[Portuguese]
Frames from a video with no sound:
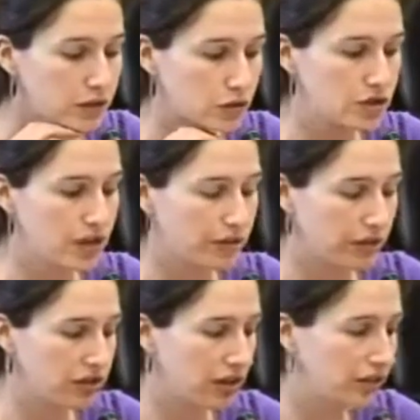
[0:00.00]
Nós já,
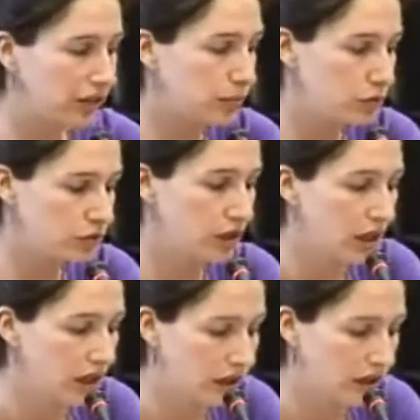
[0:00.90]
já vimos
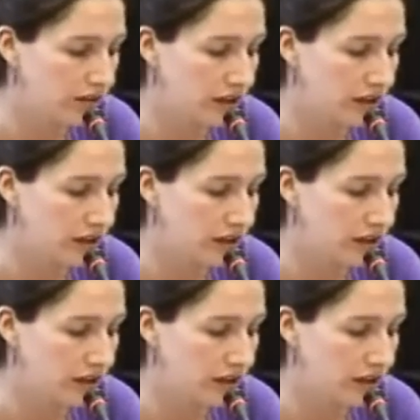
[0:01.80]
uh,